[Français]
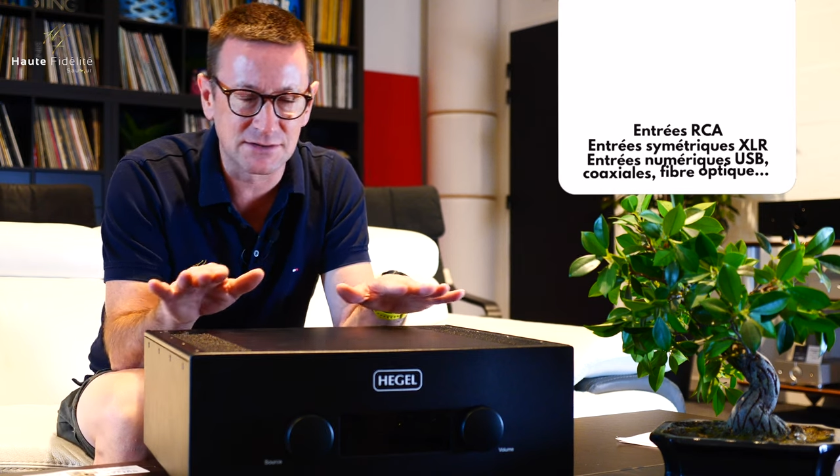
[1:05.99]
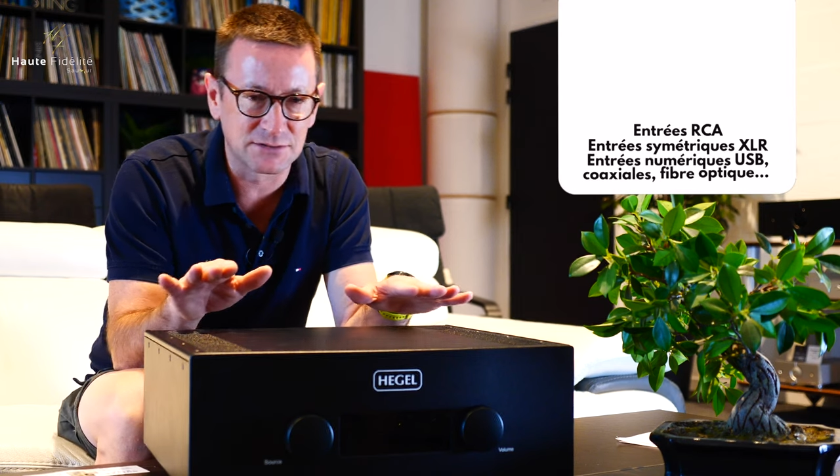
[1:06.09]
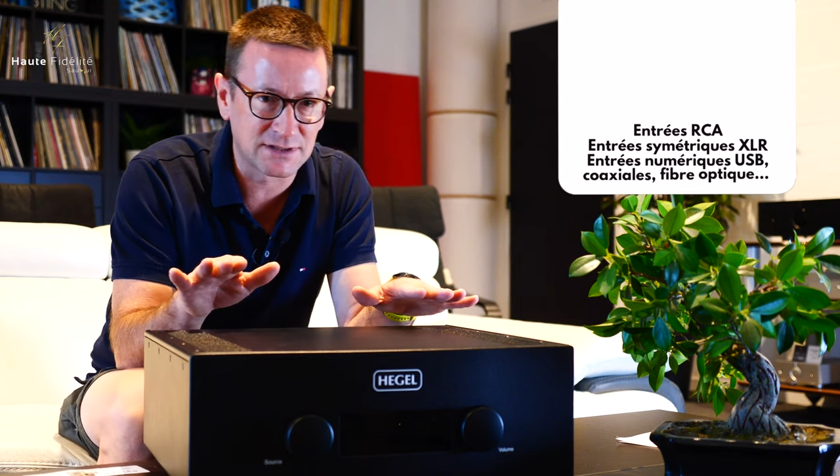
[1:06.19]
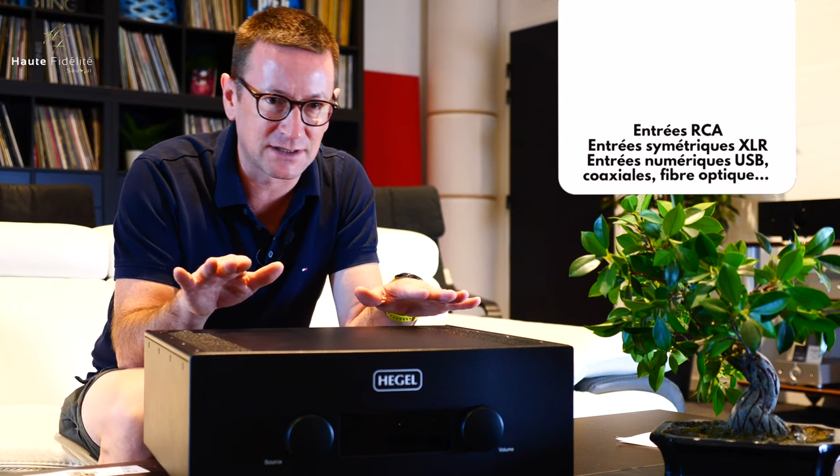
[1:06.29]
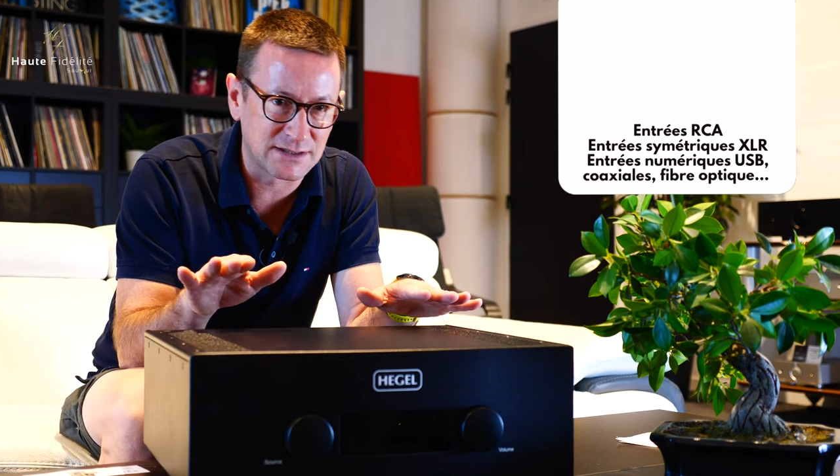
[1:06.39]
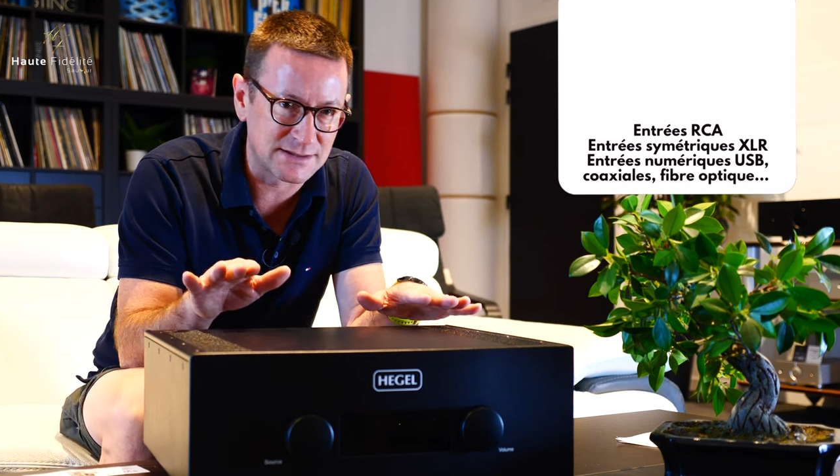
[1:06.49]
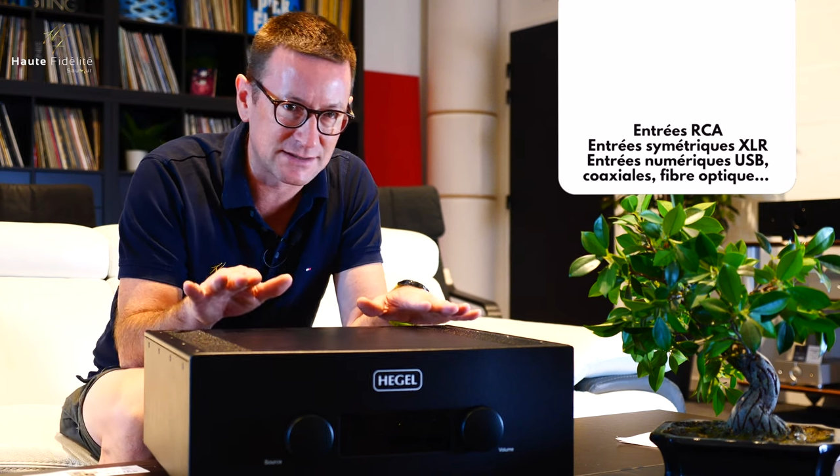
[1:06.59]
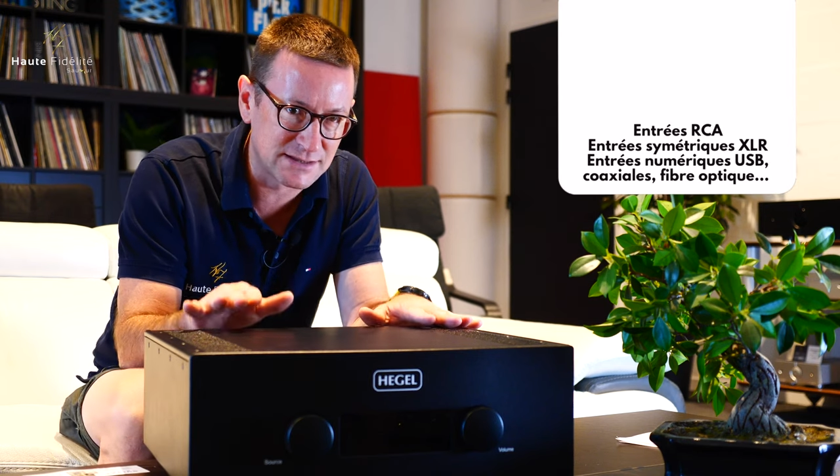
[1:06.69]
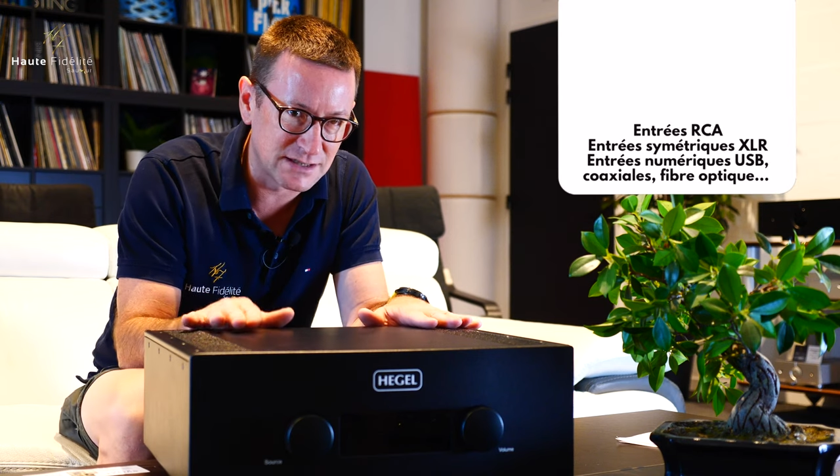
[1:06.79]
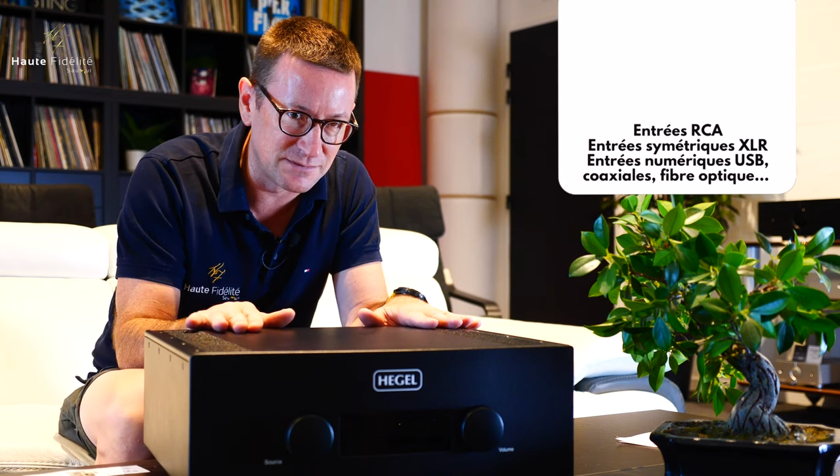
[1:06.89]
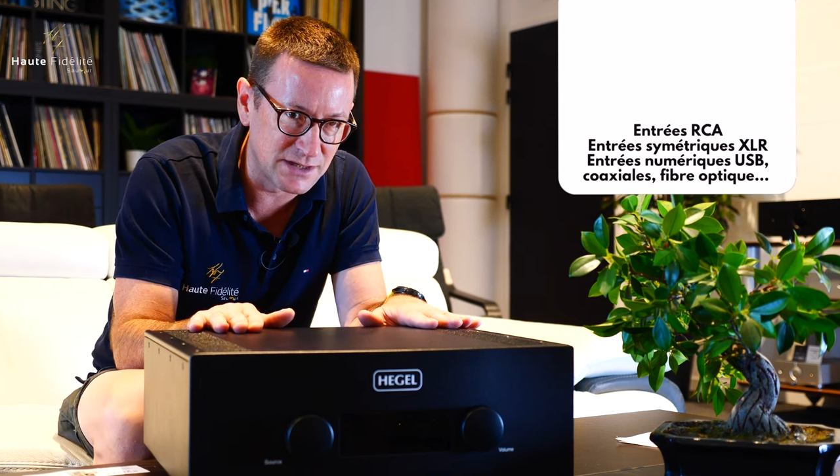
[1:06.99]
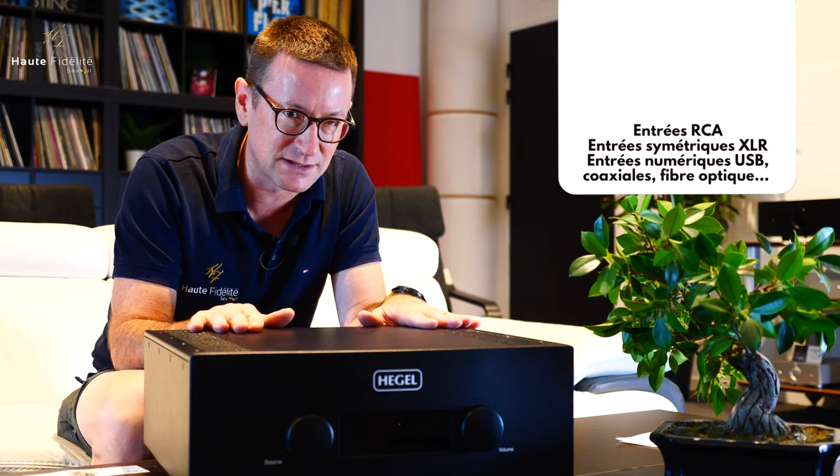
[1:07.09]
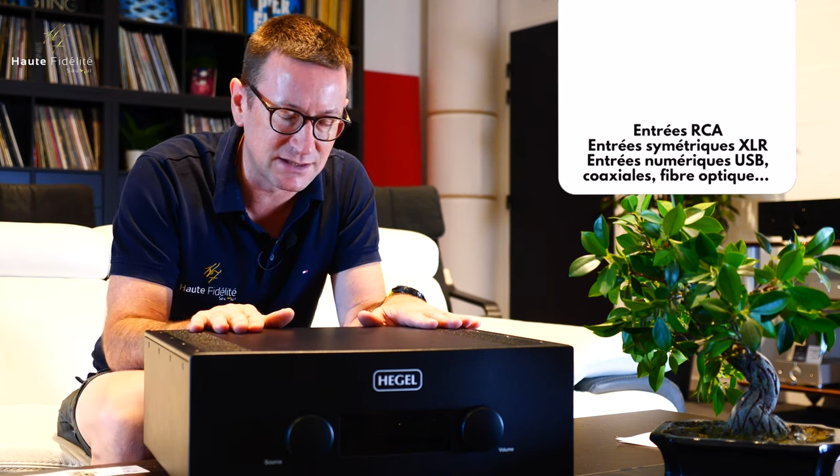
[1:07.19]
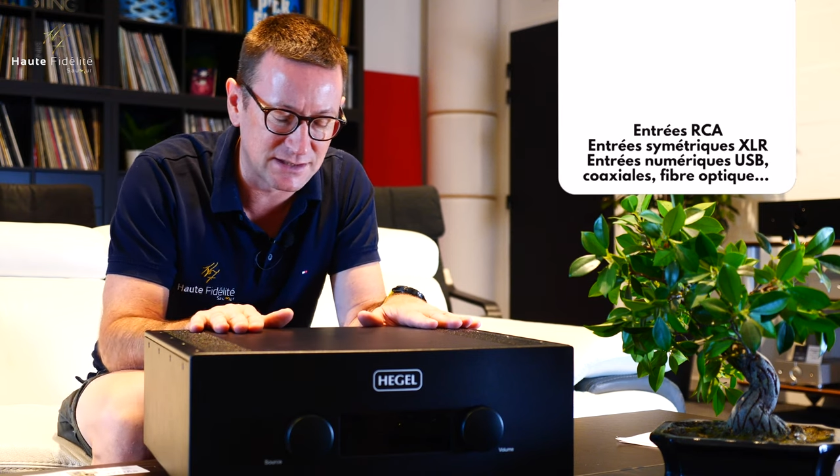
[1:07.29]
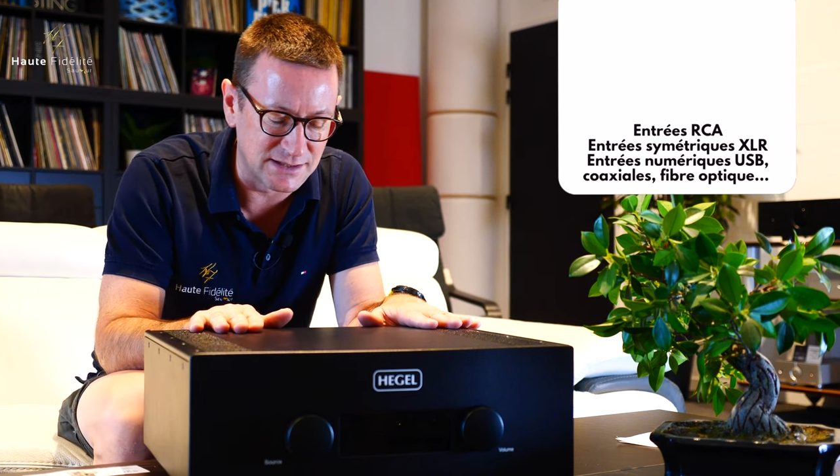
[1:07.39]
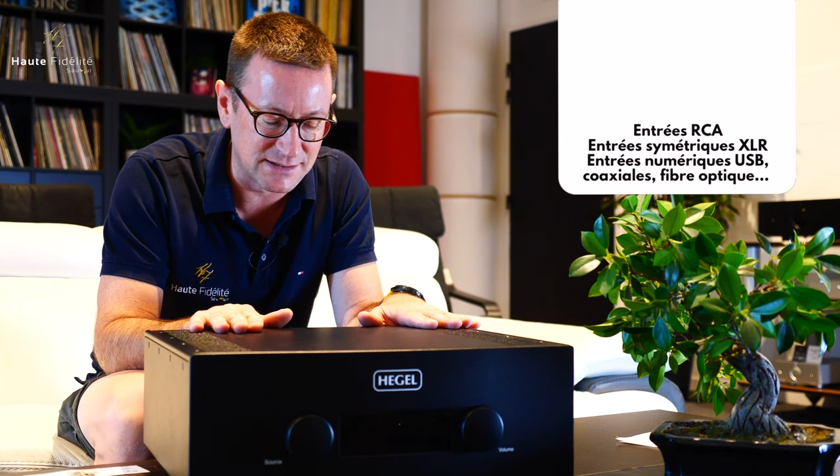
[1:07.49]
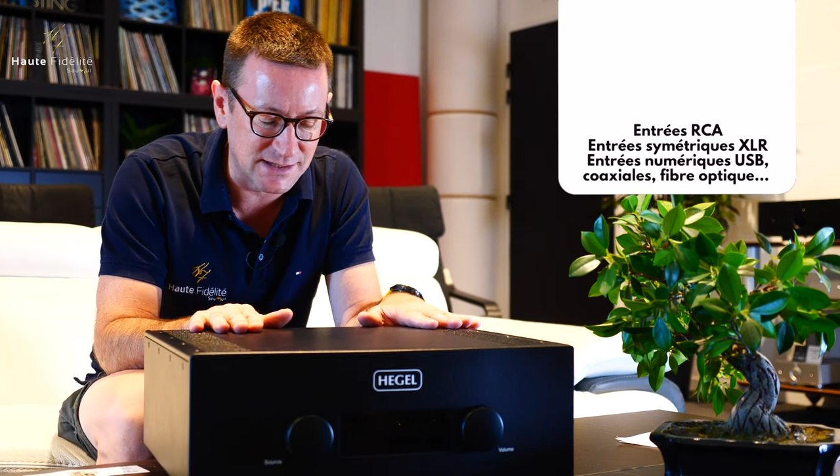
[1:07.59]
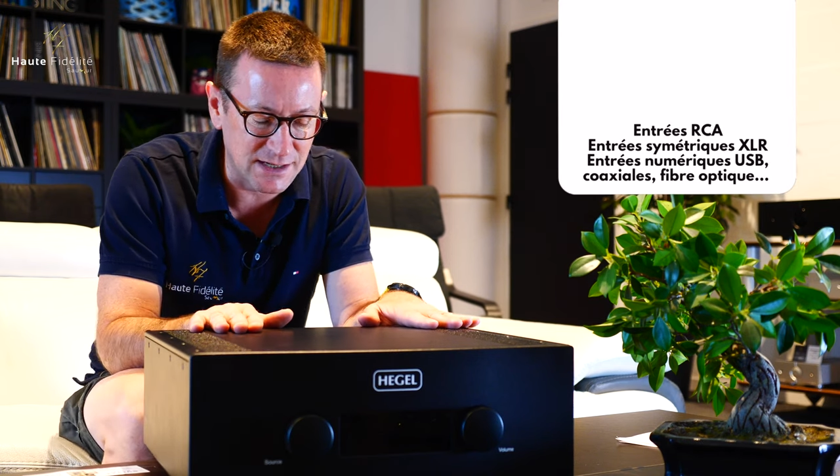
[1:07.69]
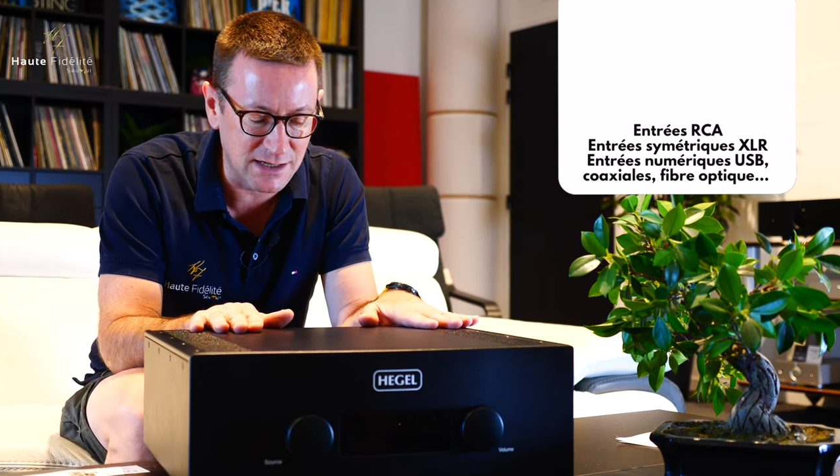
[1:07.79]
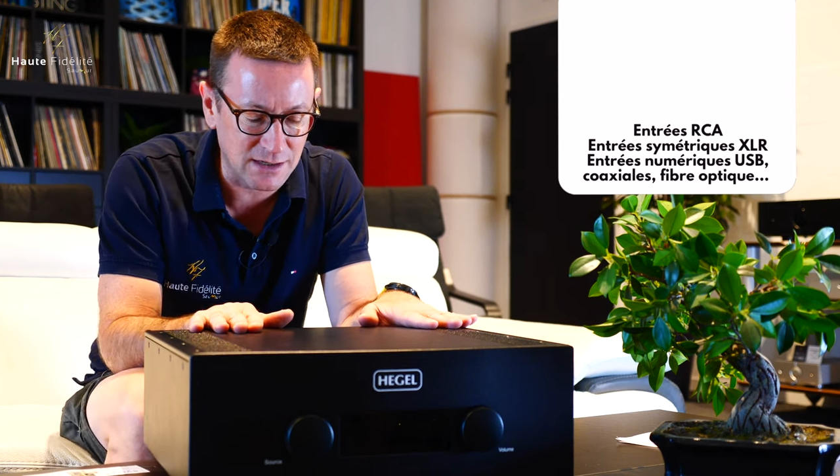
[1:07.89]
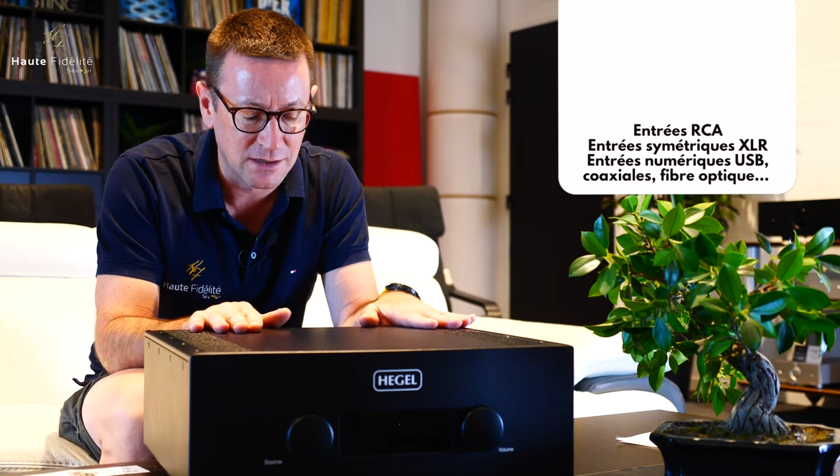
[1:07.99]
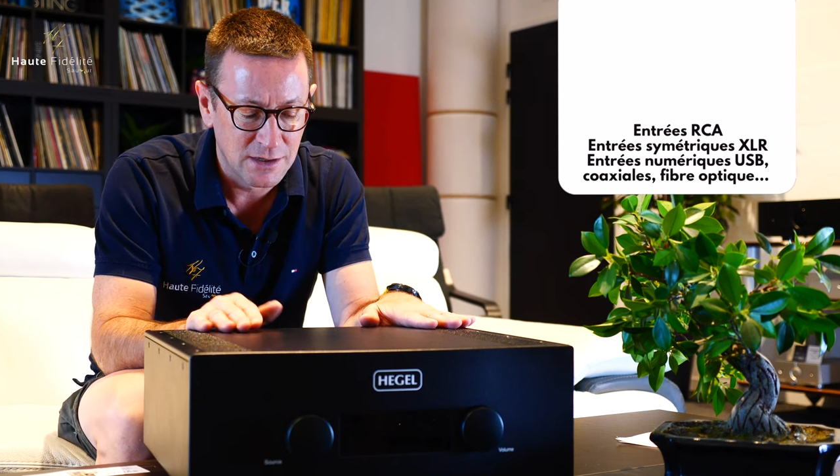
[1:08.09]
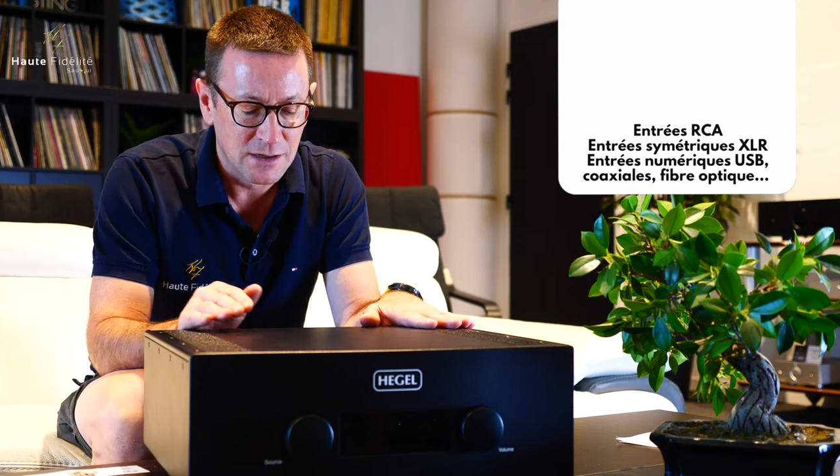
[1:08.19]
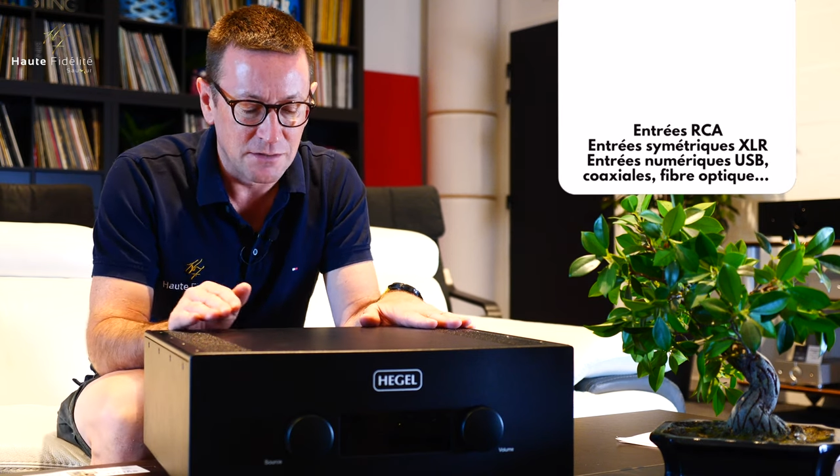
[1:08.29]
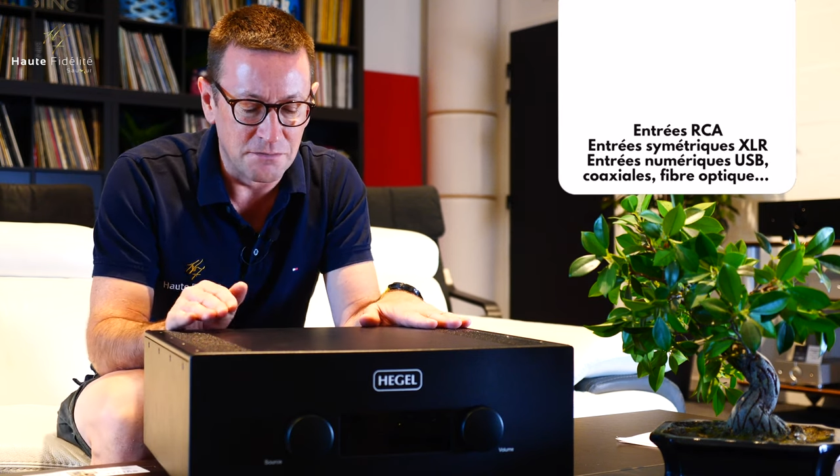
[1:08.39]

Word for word: des entrées symétriques XLR,